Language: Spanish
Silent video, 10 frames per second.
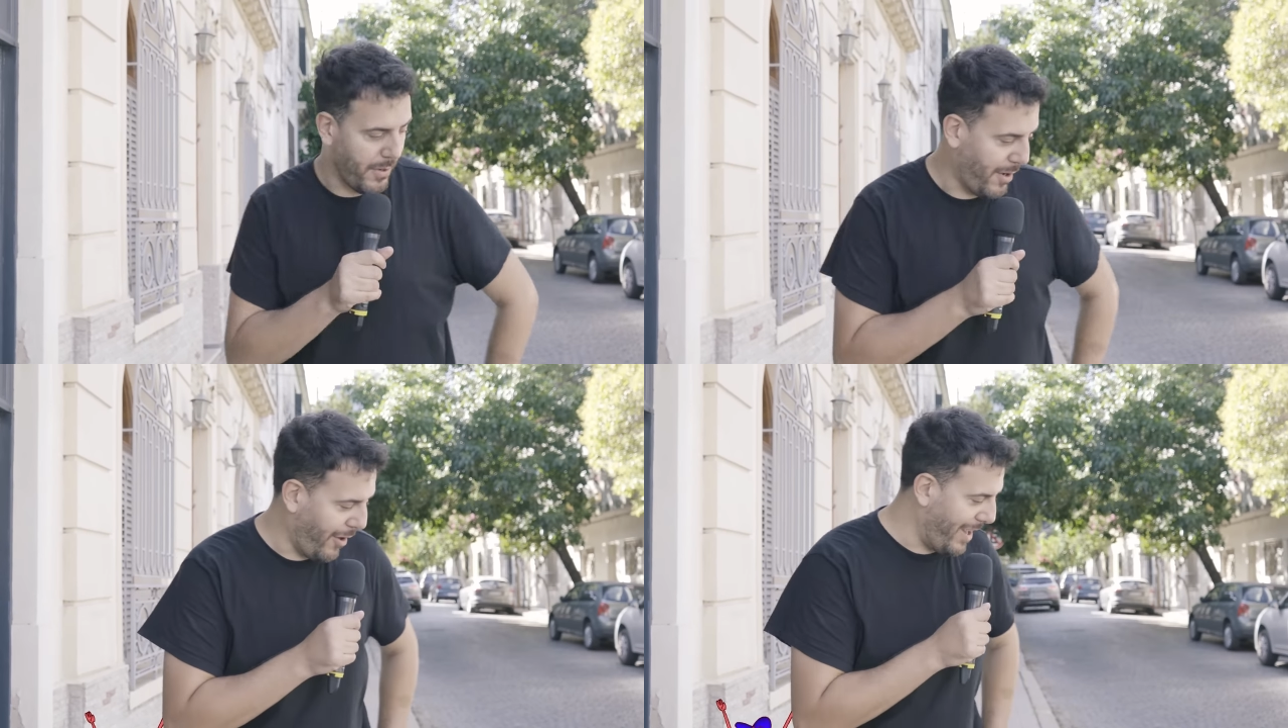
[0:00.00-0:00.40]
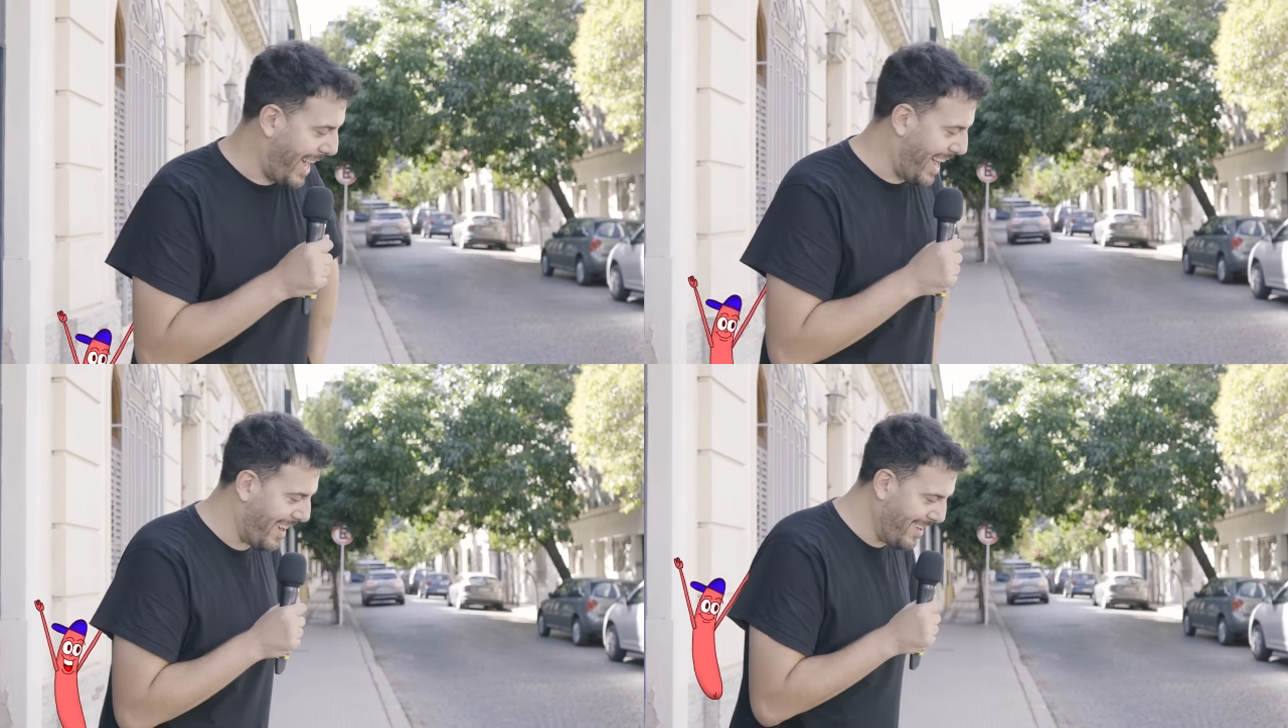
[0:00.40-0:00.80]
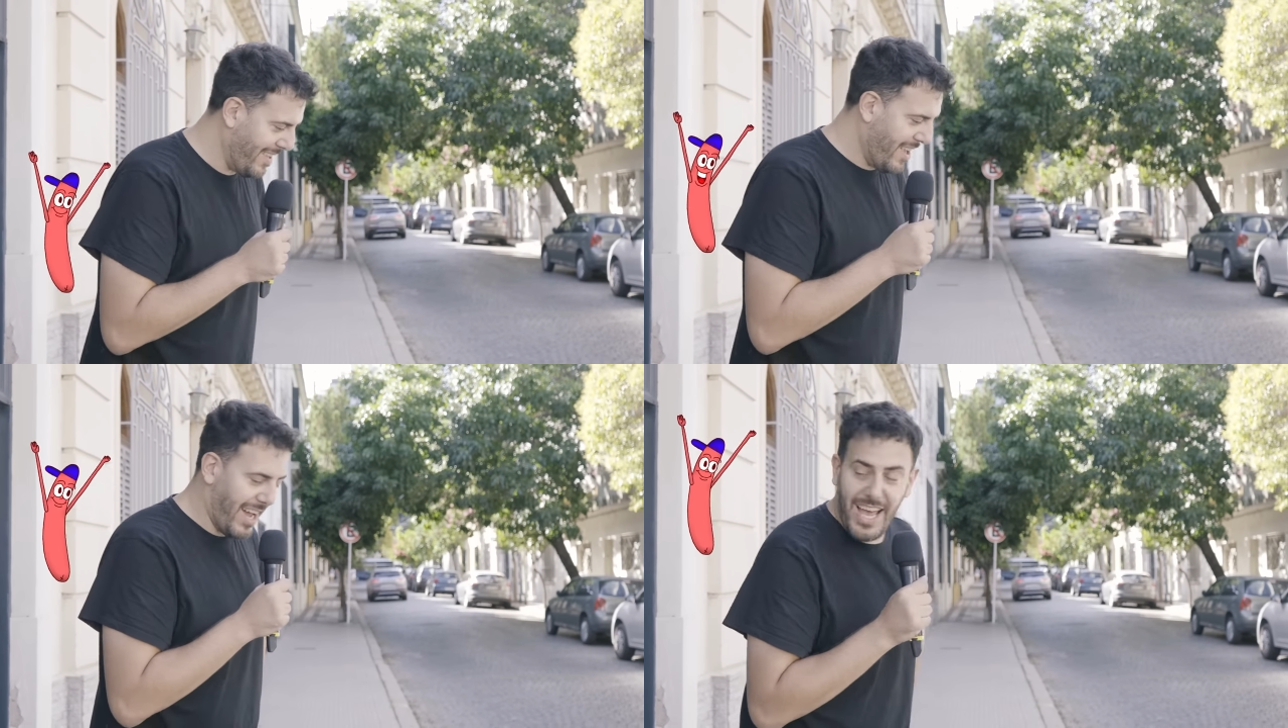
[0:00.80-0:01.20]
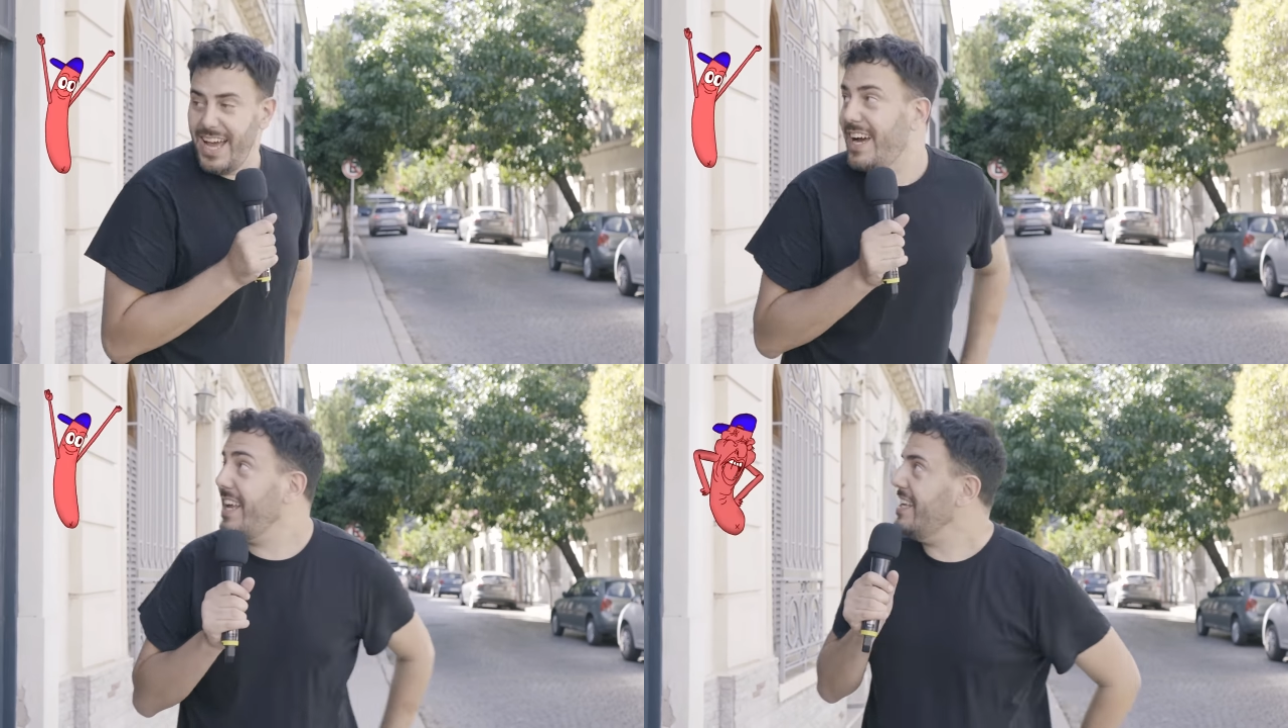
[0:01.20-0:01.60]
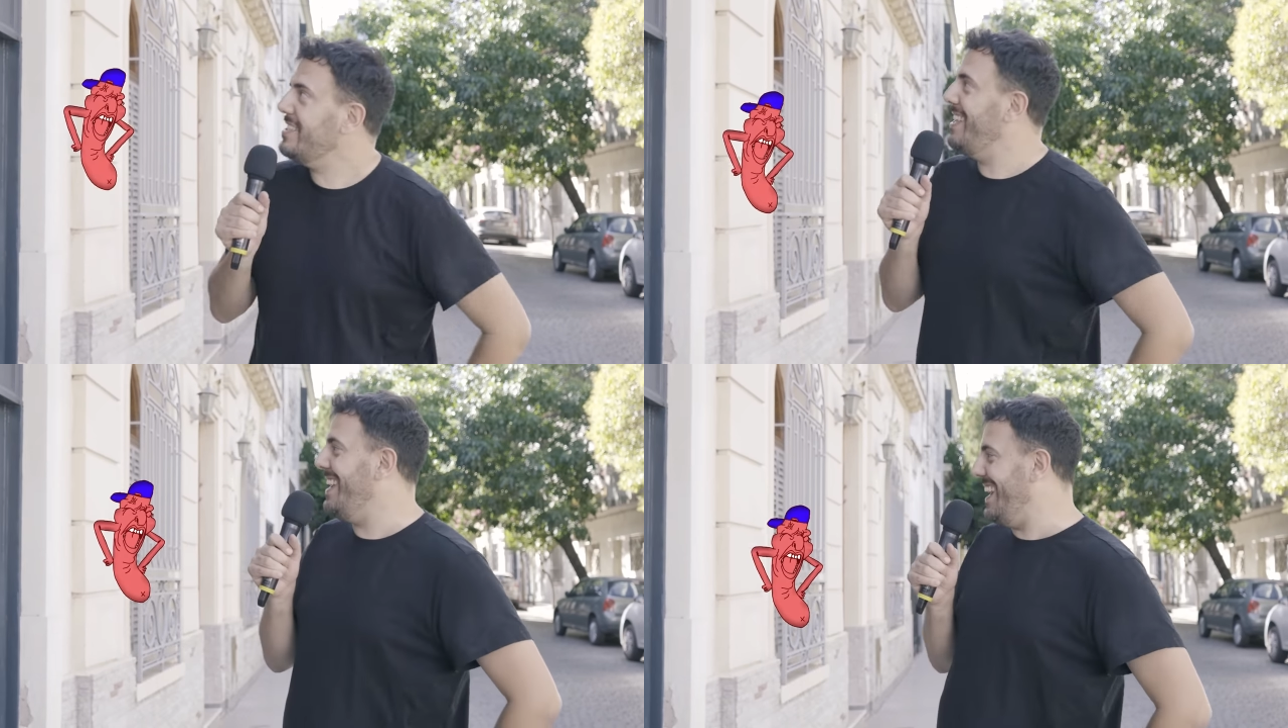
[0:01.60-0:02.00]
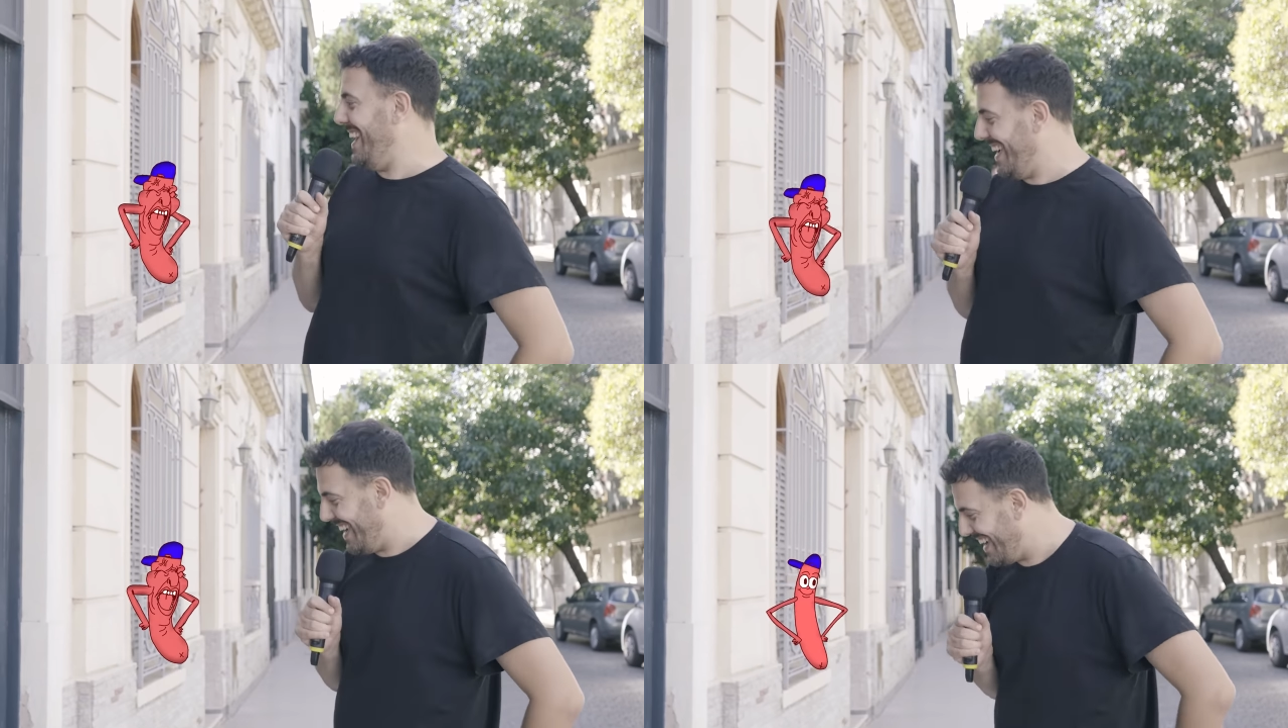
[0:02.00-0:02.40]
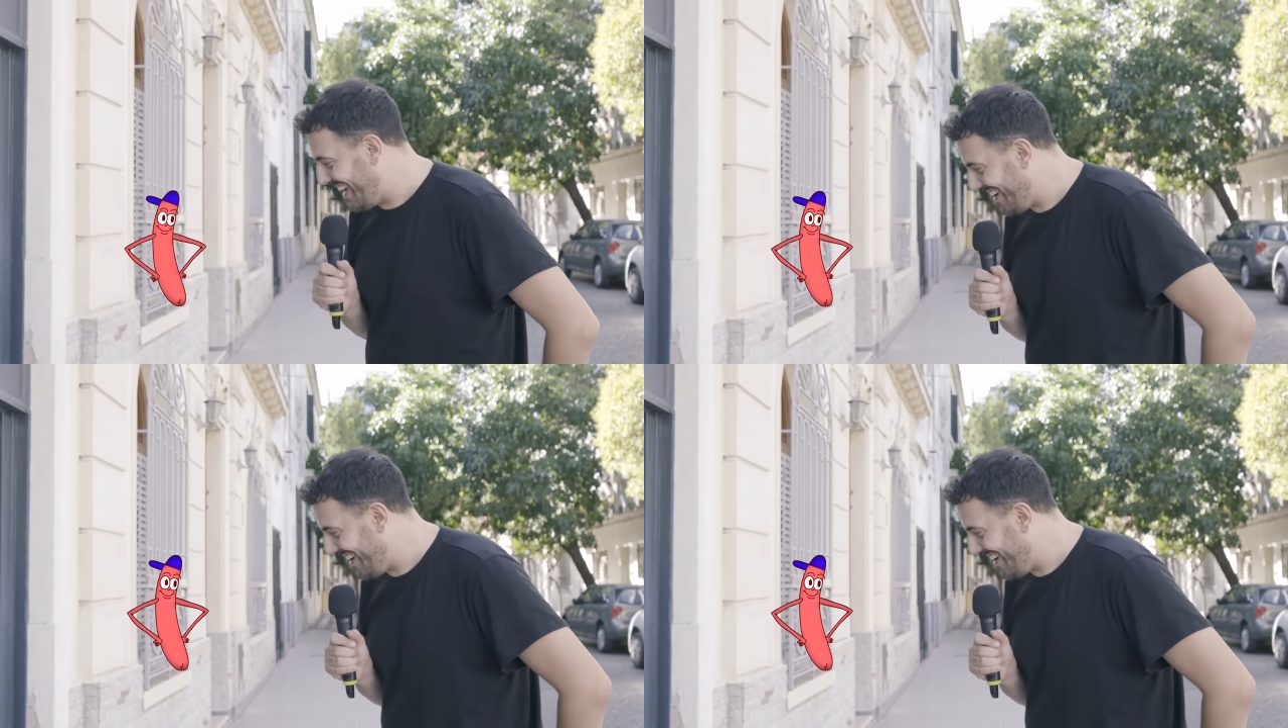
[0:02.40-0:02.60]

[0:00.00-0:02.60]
No, del otro. Ah, ¿qué